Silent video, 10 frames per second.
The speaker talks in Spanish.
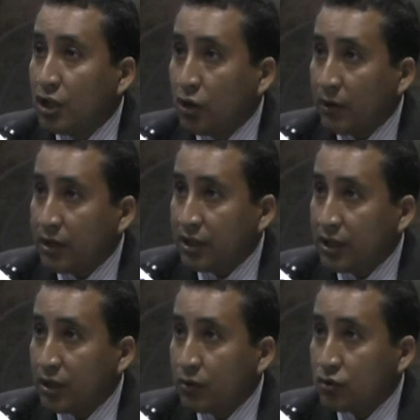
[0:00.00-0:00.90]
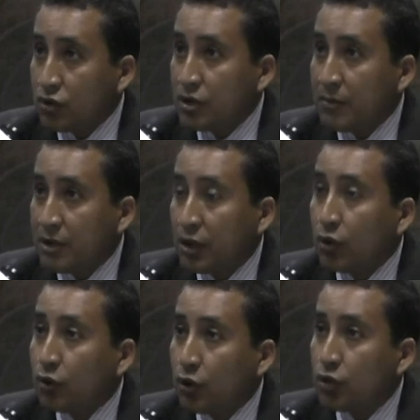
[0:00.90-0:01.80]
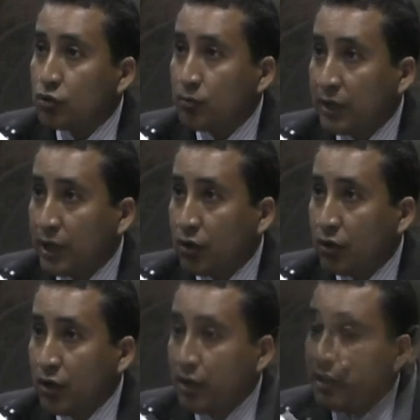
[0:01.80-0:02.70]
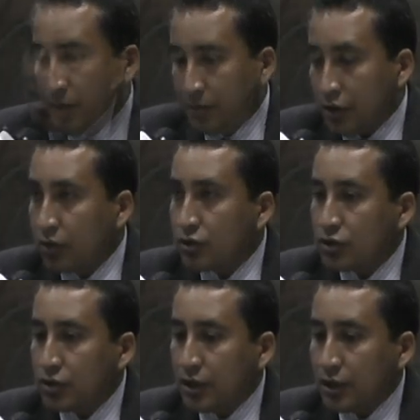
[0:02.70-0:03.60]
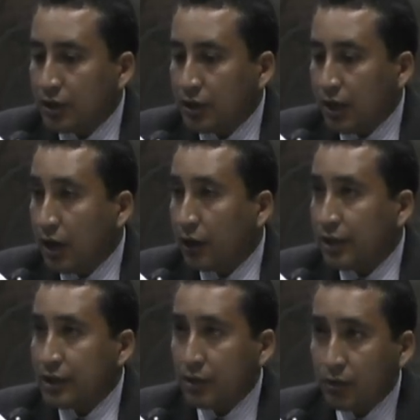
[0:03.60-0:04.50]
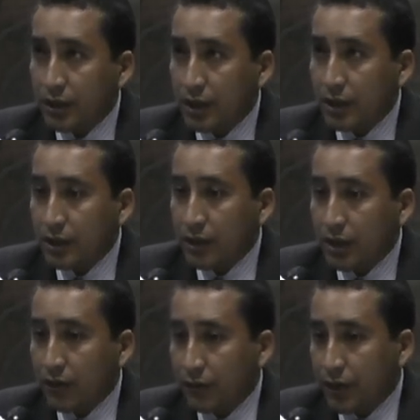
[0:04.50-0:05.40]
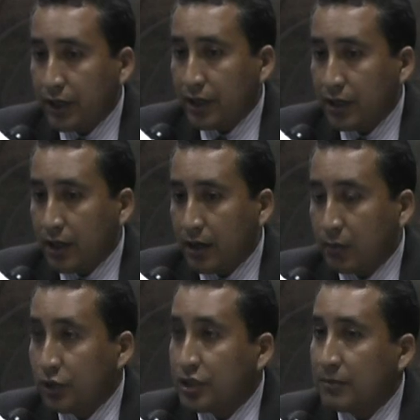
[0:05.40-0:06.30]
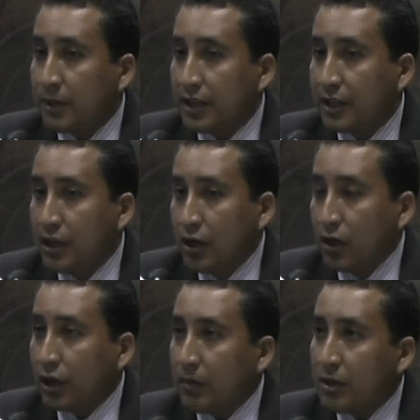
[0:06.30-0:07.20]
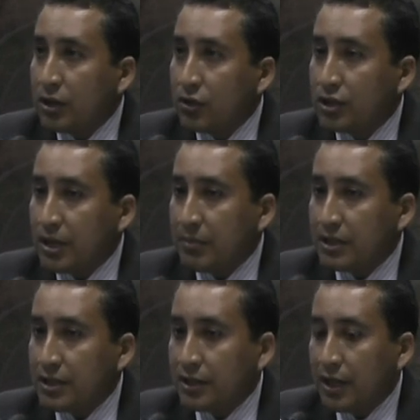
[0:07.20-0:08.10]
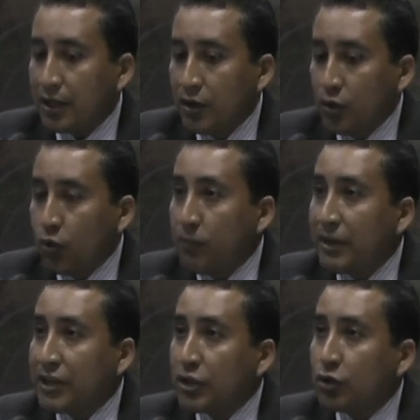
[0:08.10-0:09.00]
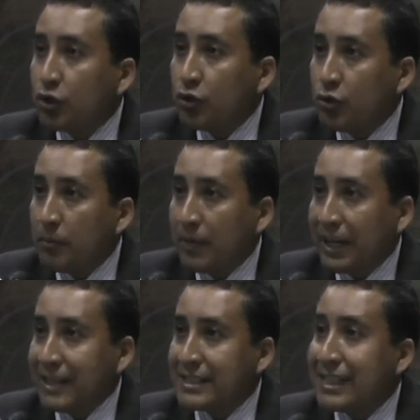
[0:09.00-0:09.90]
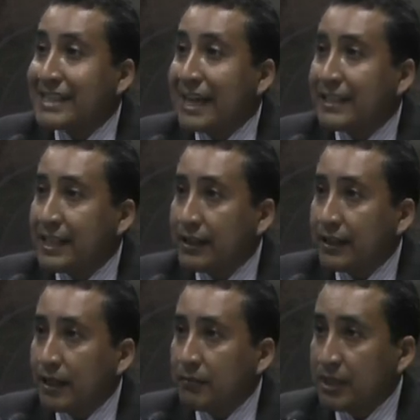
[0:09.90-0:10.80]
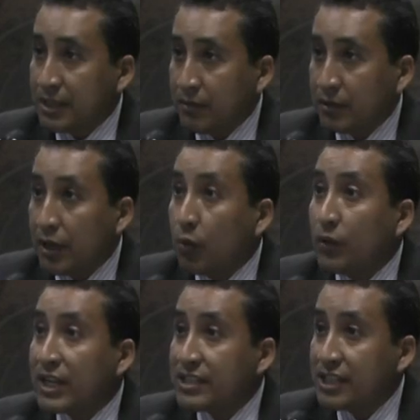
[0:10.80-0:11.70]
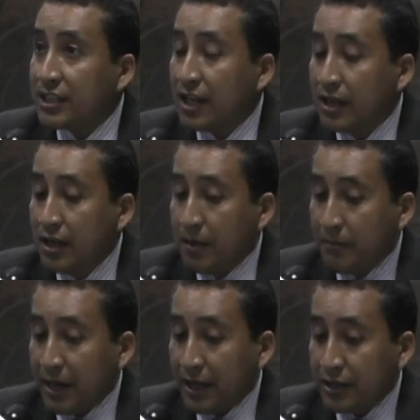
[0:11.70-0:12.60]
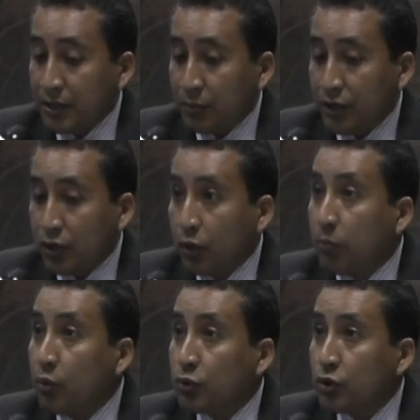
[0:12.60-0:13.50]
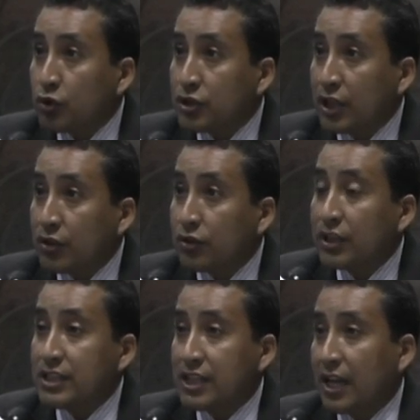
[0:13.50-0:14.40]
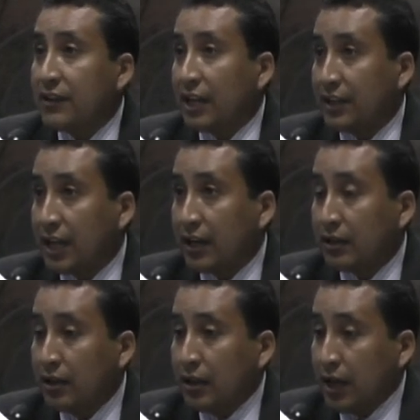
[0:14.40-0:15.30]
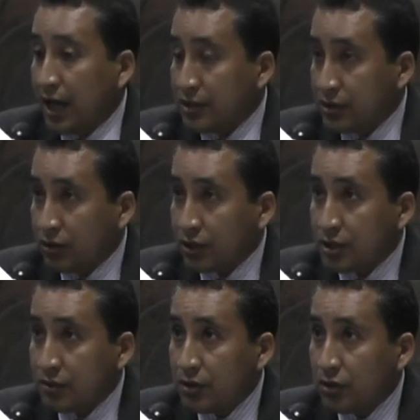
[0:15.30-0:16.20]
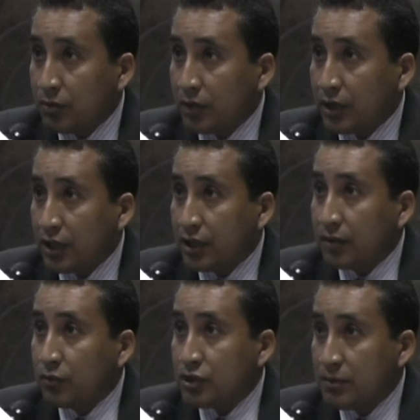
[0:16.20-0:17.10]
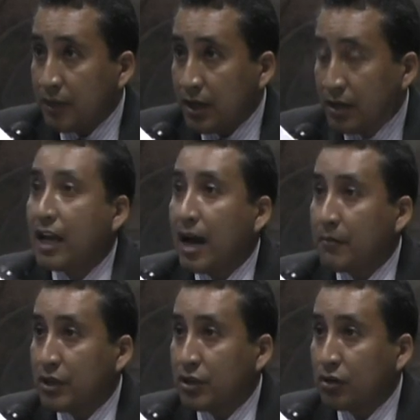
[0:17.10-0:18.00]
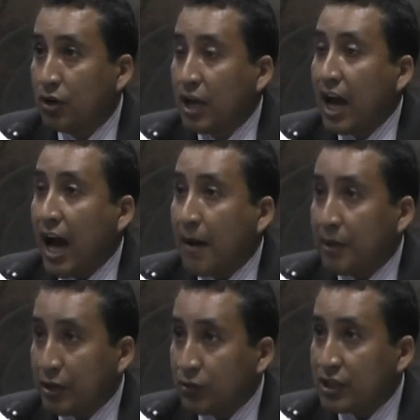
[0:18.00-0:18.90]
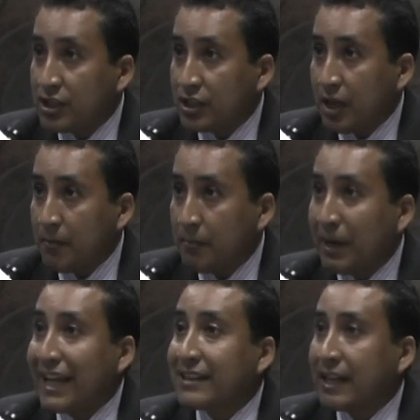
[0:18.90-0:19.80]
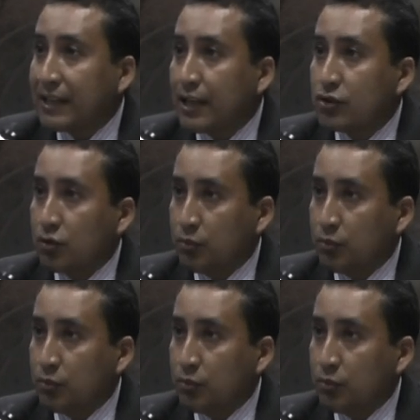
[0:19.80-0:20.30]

como atención para una cita próxima amigos eh, trabajadores que se encuentran afuera de la municipalidad lo que han venido es a presentar un petitorio para que se les atienda, básicamente una cita para interponer los puntos que ellos desean tratar han sido recibidos por el gerente municipal, han venido a pedir una cita para tratar estos